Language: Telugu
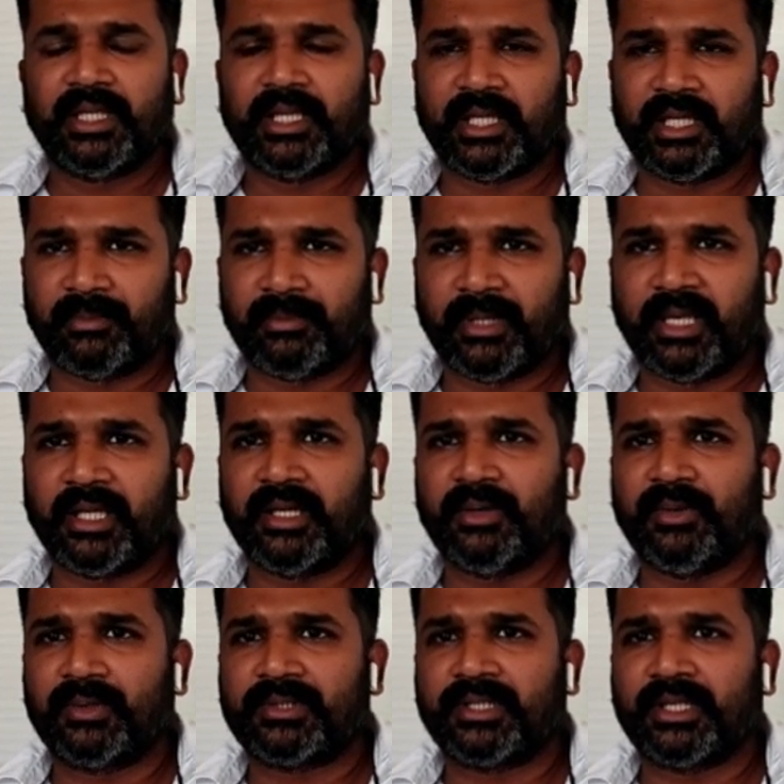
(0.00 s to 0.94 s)
ఇవాళ
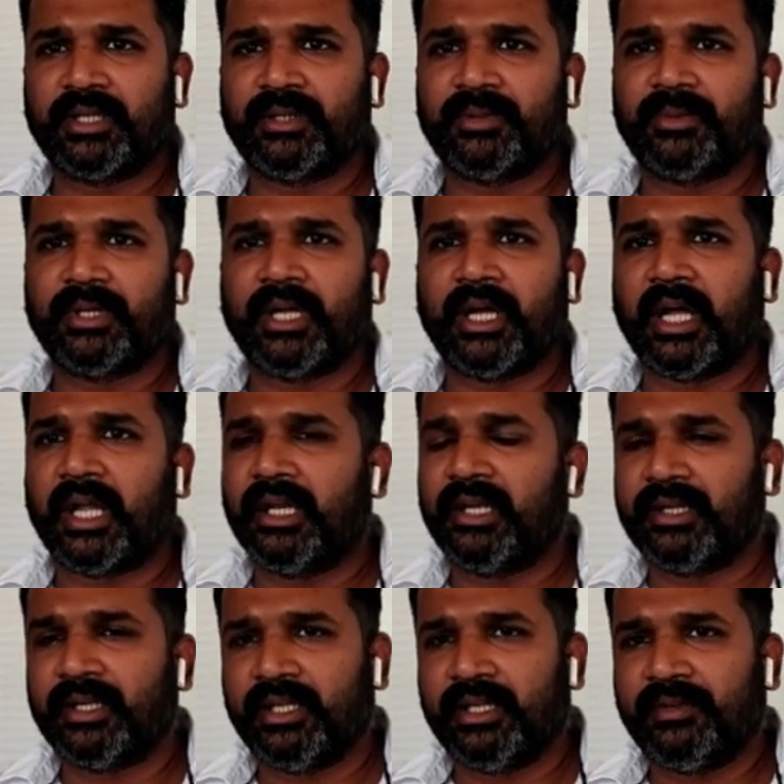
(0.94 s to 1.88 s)
మళ్ళా ఒకసారి కూడా
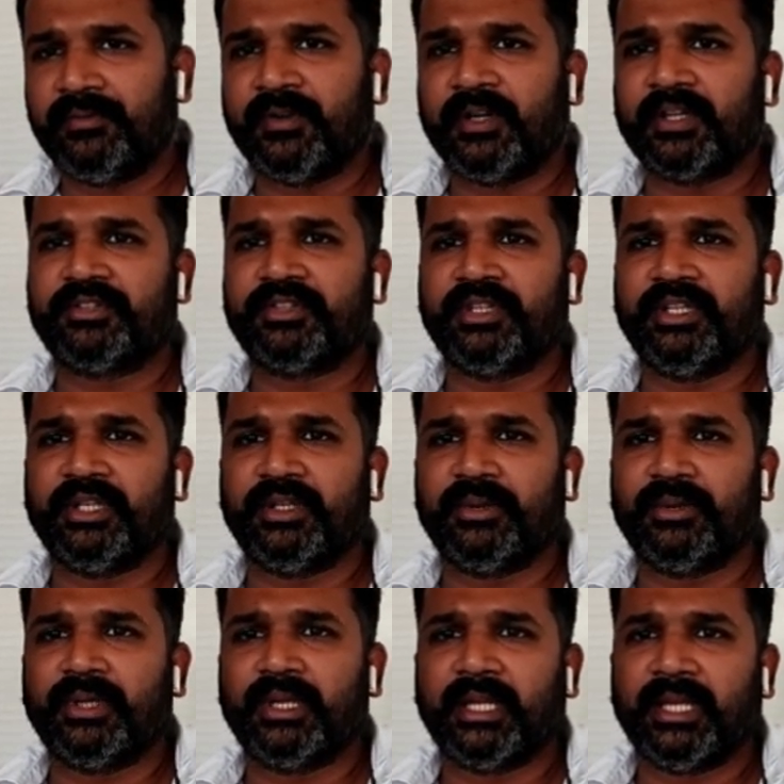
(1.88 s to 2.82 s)
ఆల్రెడీ
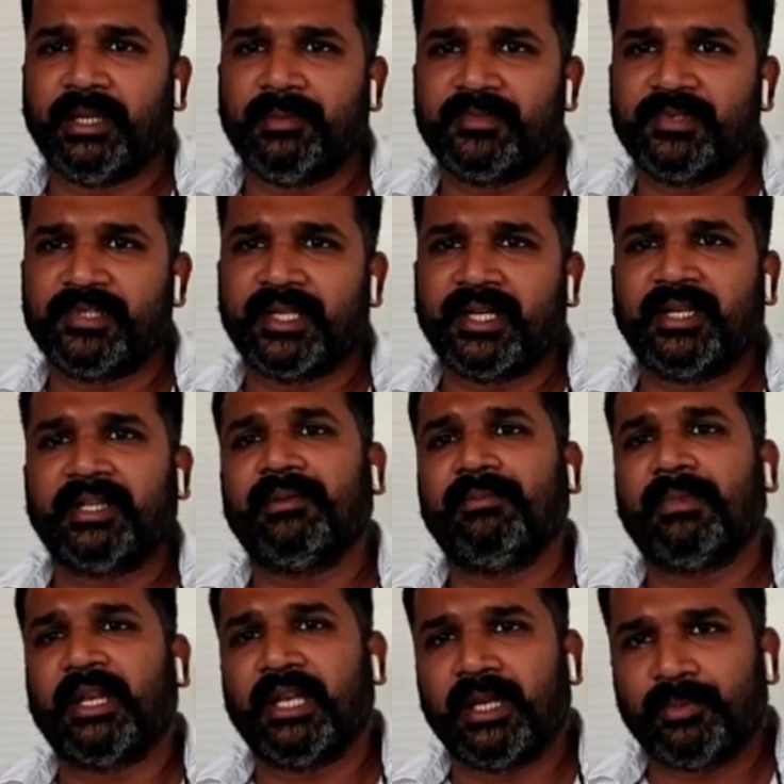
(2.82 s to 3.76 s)
ఫంక్షనింగ్ ఉన్న ఎయిమ్స్
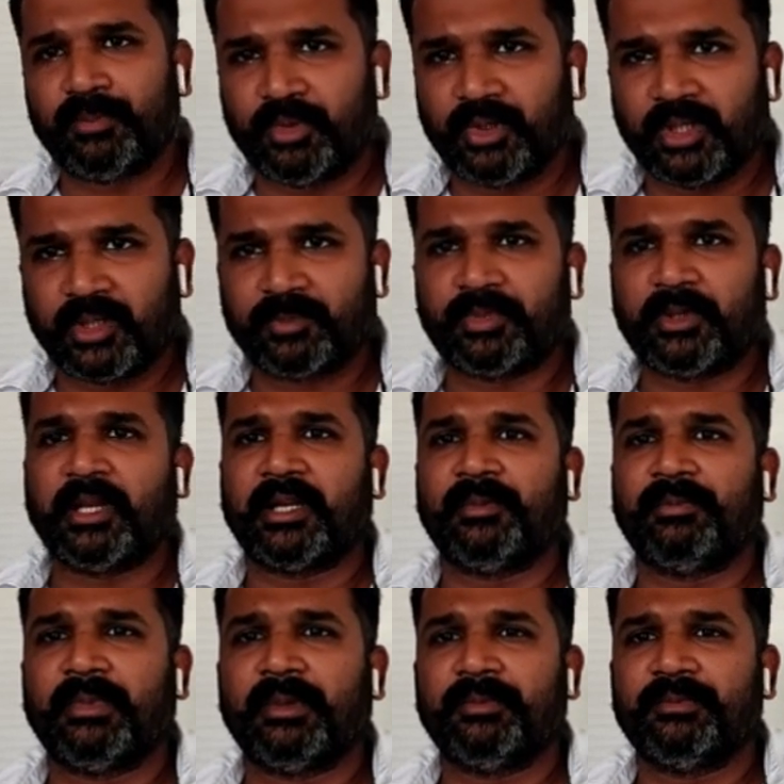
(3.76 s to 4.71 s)
దానికి మళ్ళా
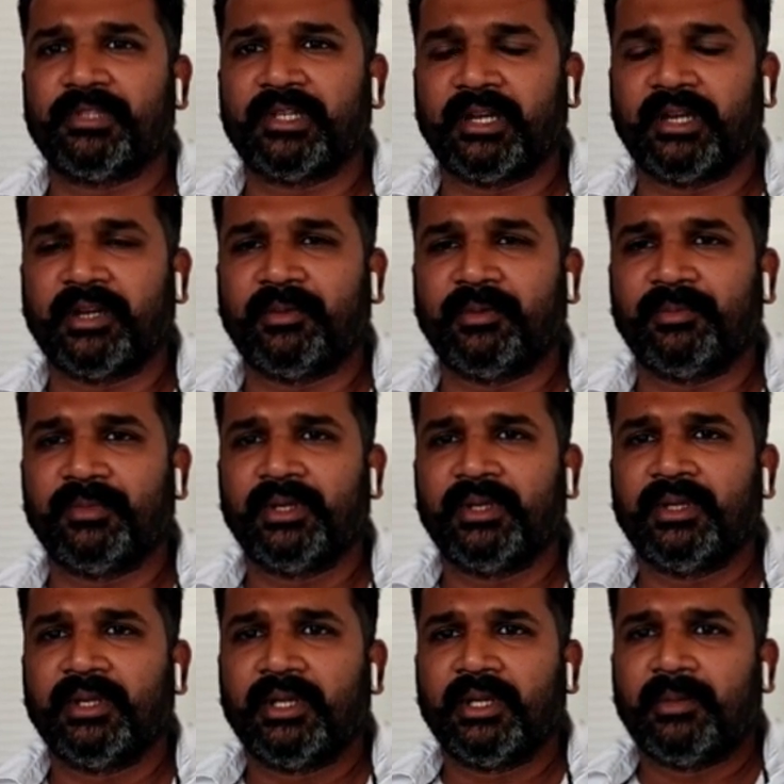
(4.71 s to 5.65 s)
పునర్ప్రారంభం చేయడం
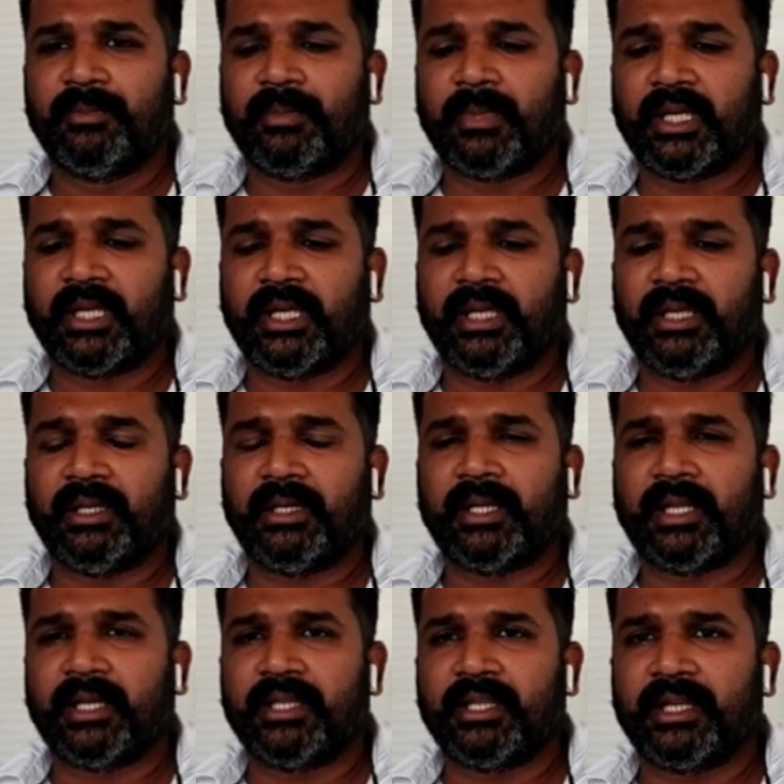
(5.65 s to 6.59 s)
మరి
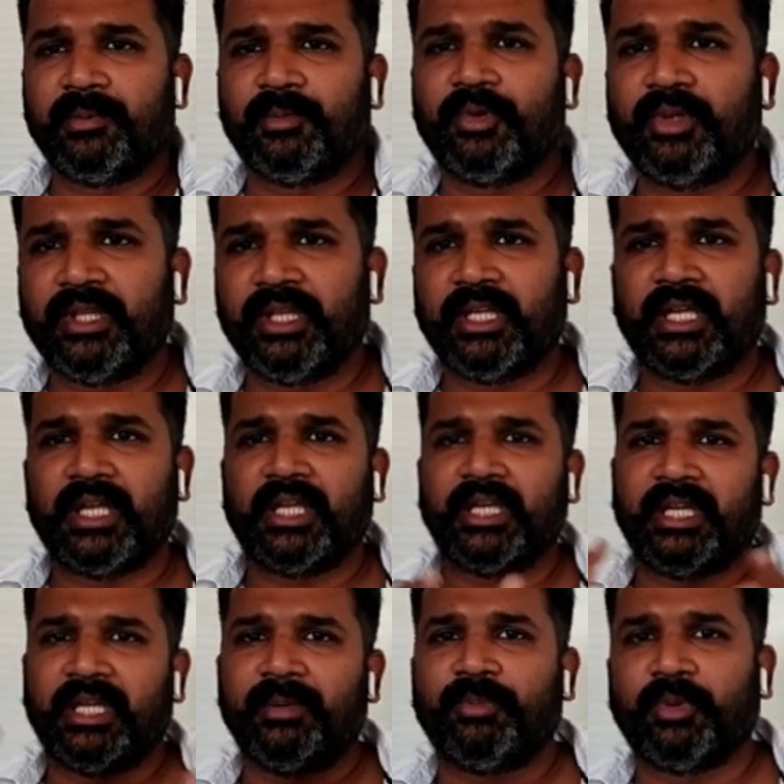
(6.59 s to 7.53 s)
నరేంద్ర మోదీ
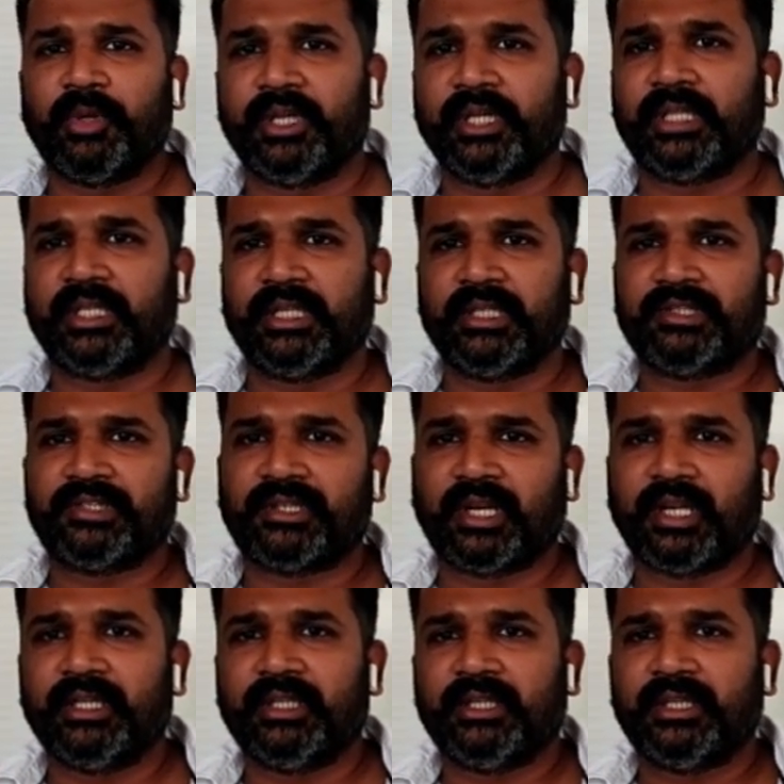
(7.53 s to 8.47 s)
గారి ఈ పొలిటికల్
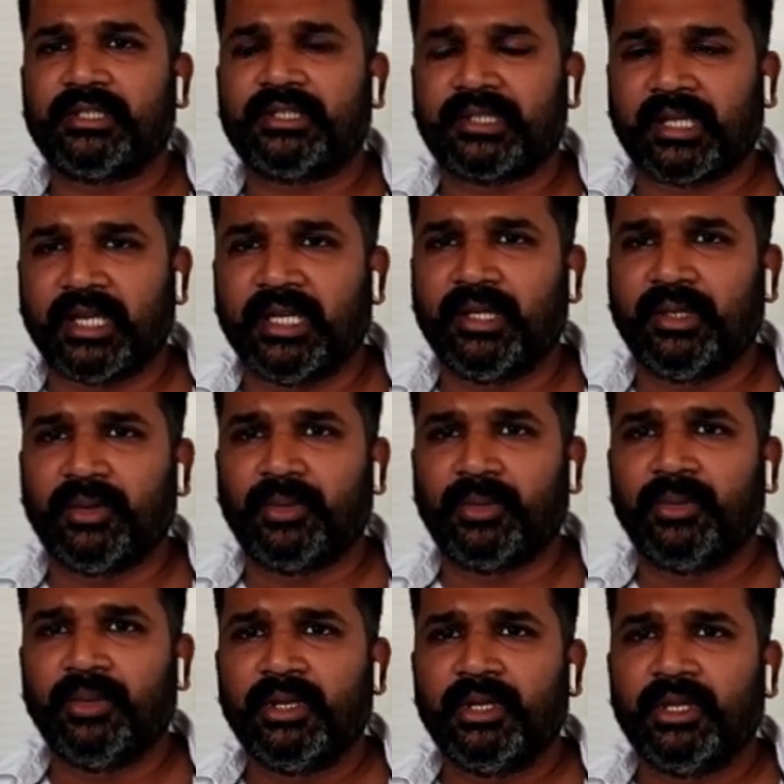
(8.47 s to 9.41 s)
స్టై స్టైల్లో